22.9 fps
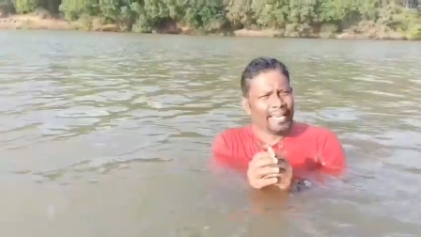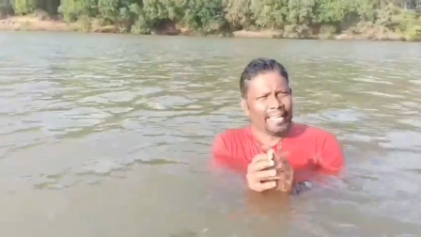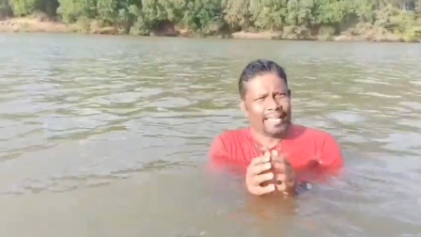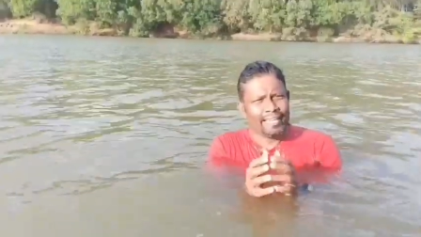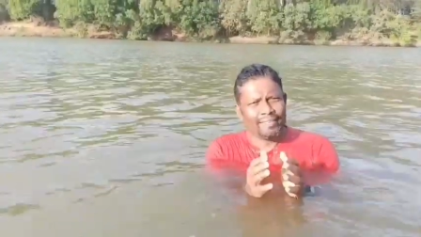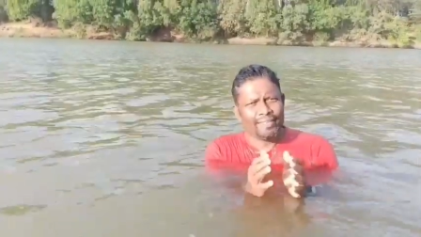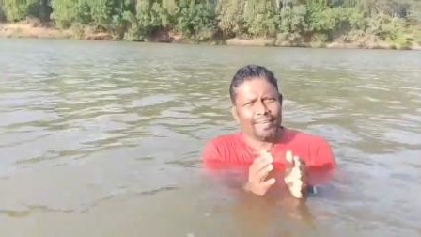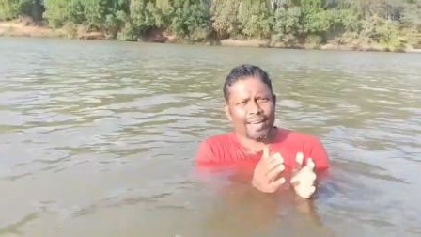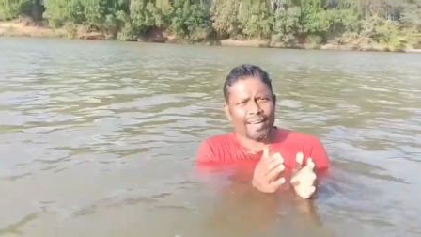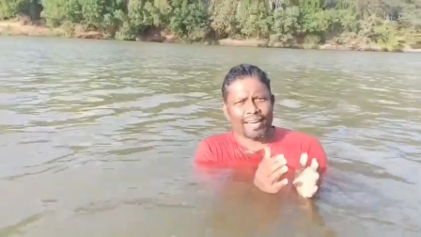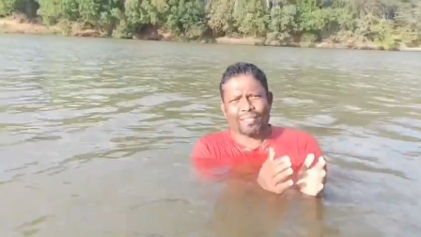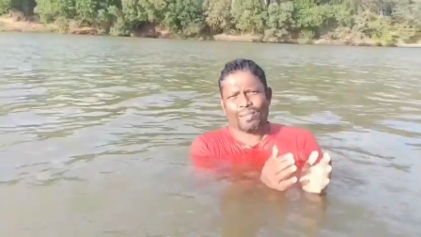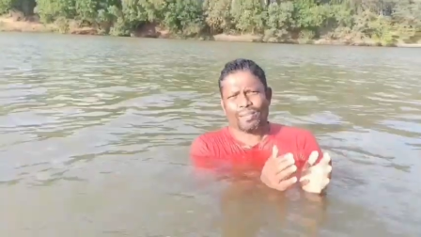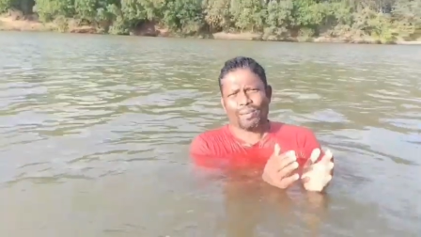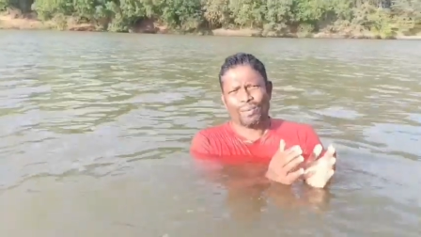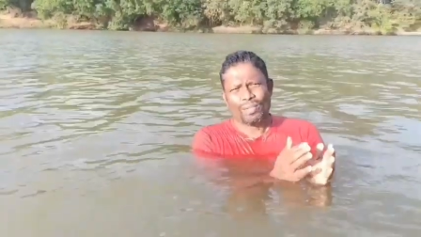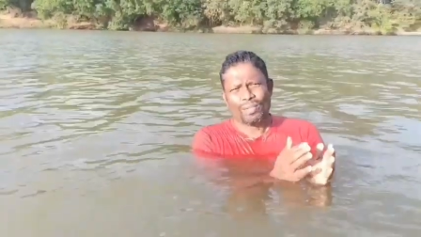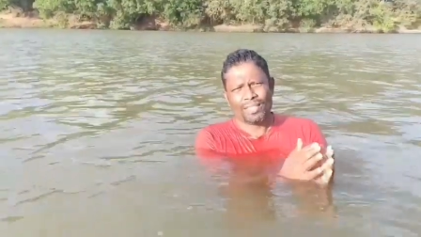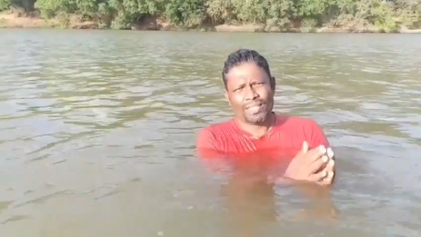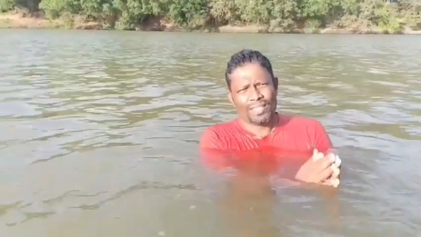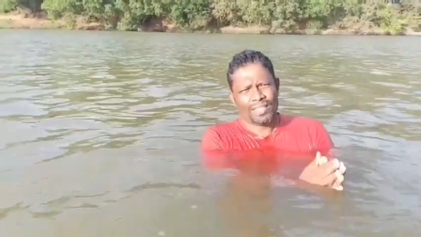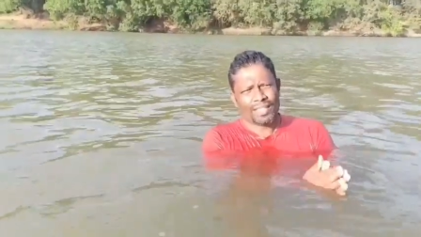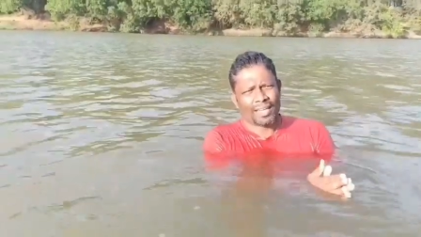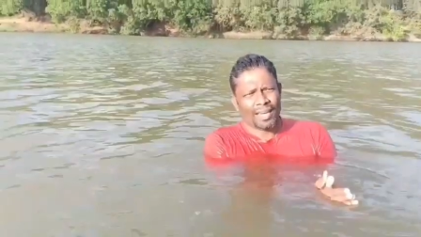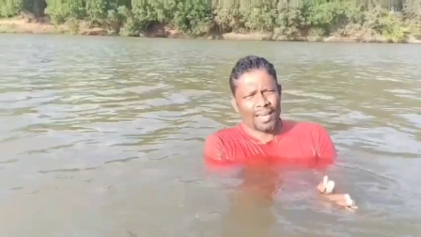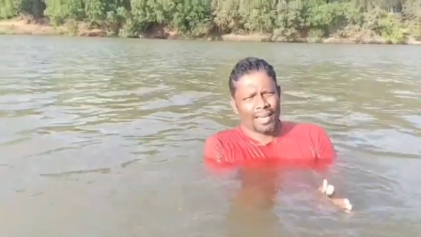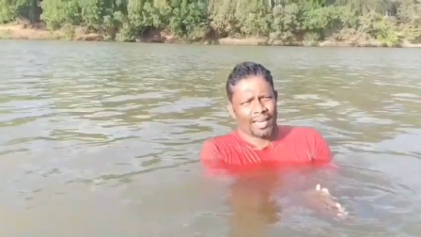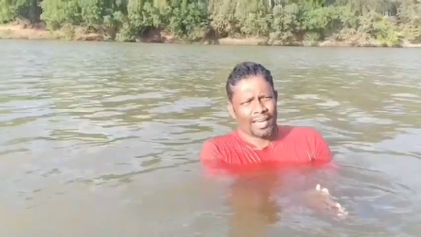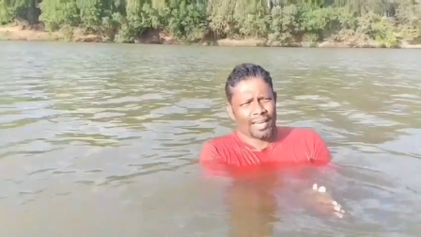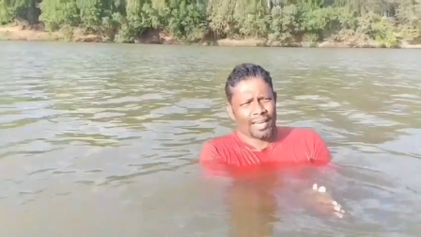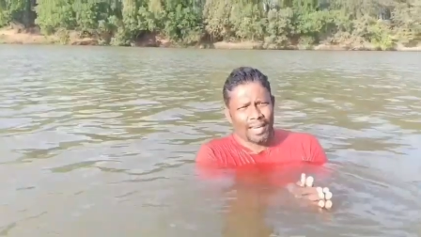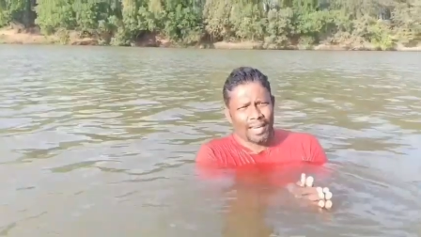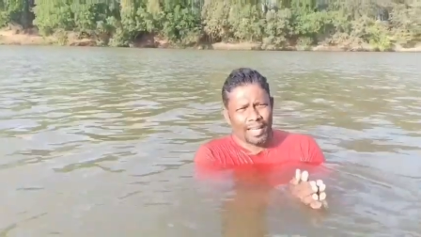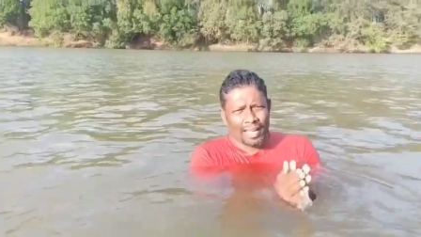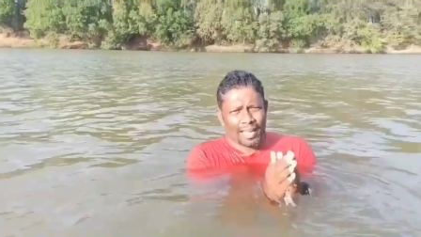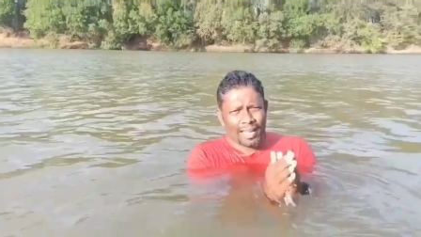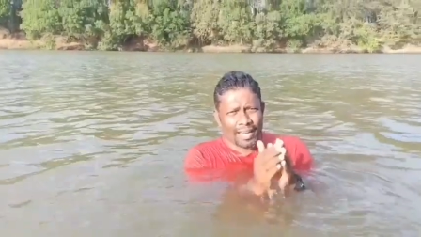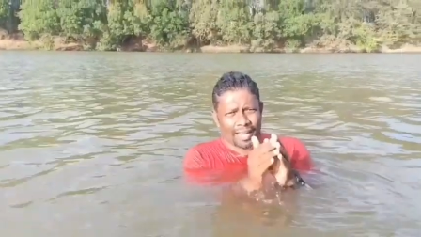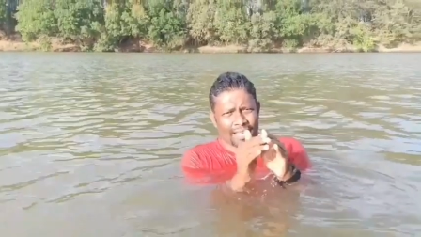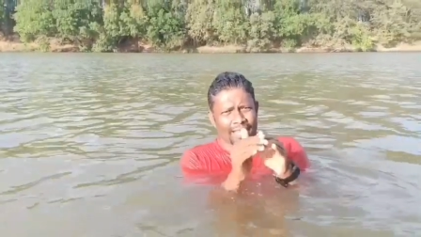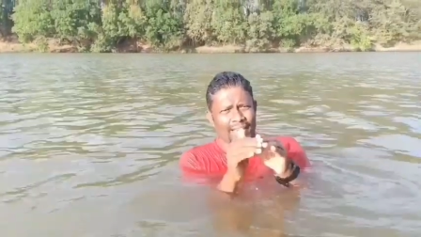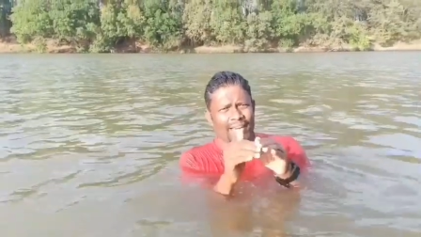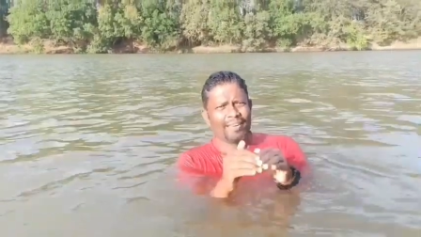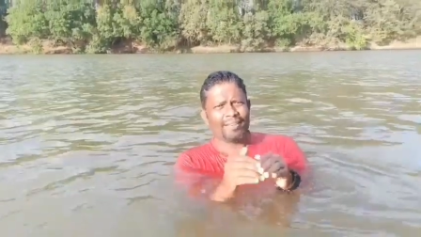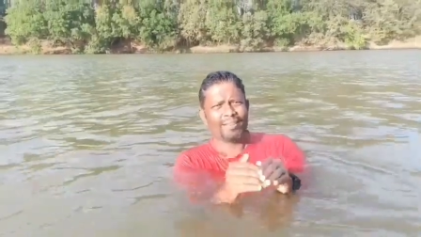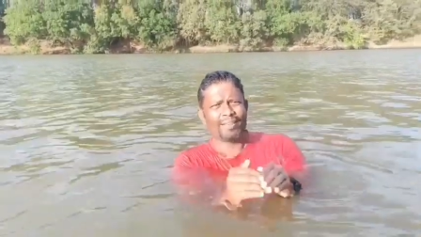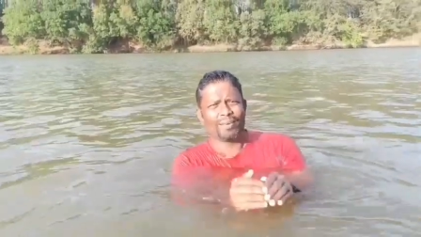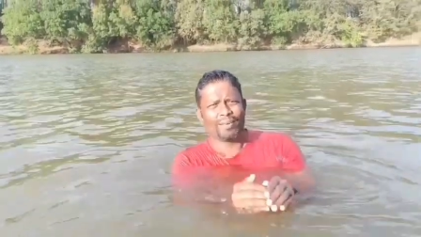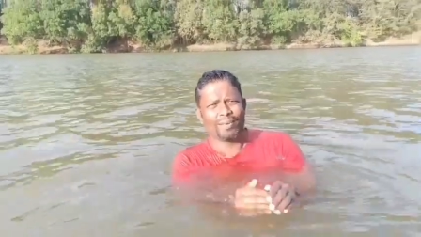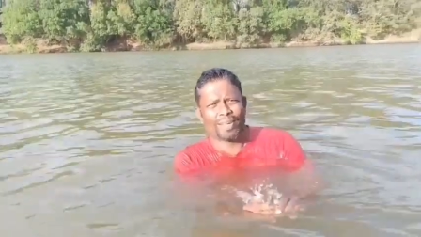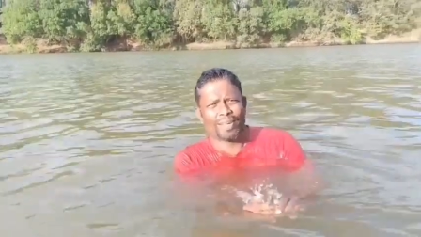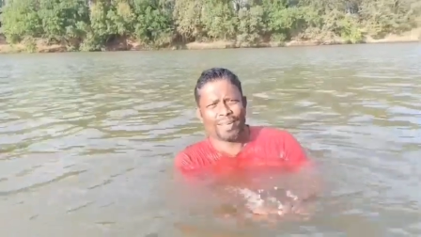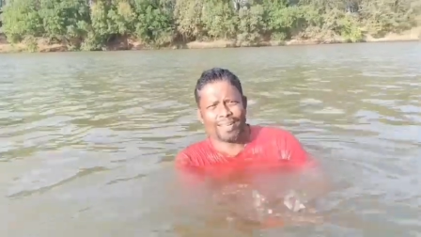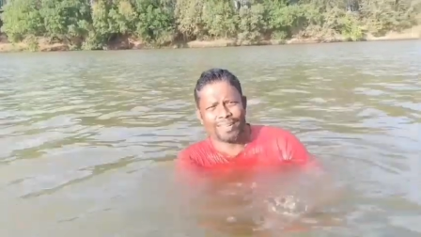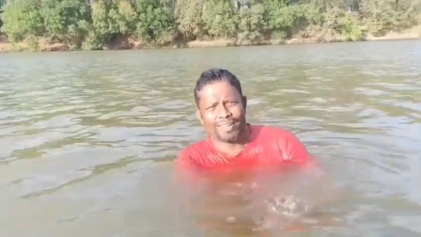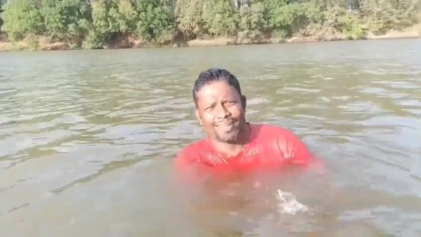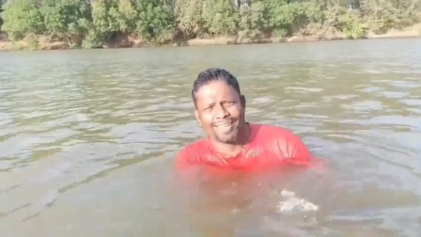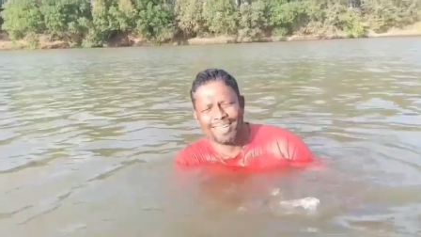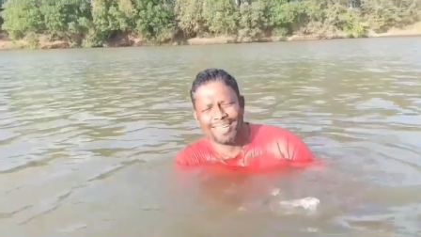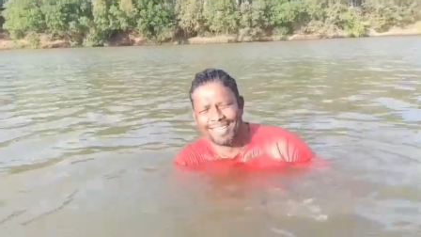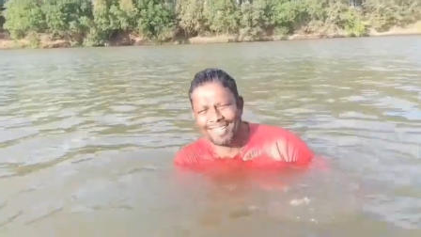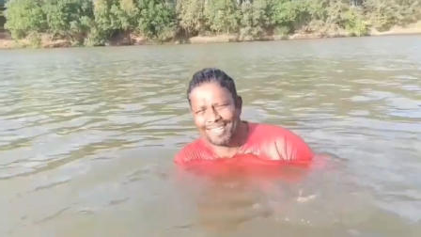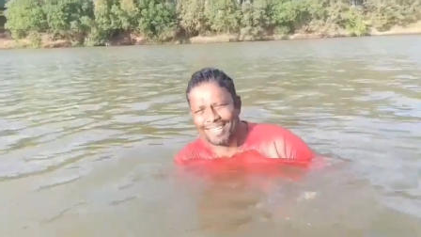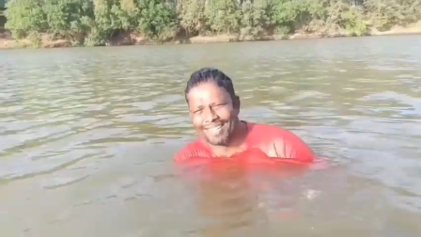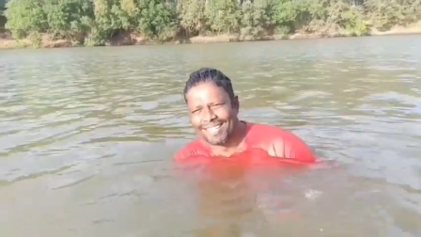லீவுனால வந்து குளிச்சுட்டு இருக்கேன் நான் என்னைக்குனாலும் வந்து குளிக்கிறேன்